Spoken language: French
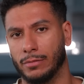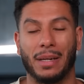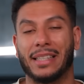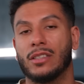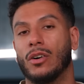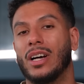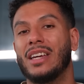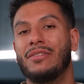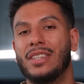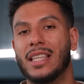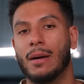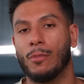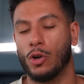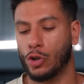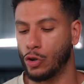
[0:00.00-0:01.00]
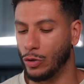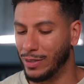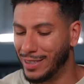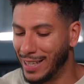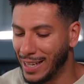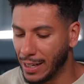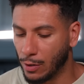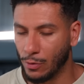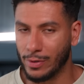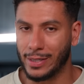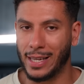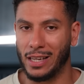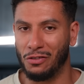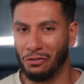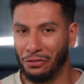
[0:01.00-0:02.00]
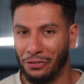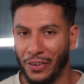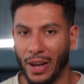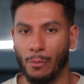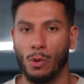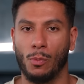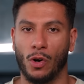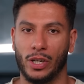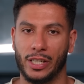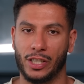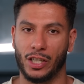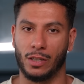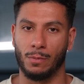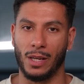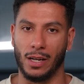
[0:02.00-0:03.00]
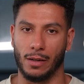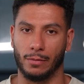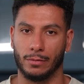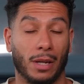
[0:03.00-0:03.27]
Maintenant, évidemment, je déconseille fermement les cheat meals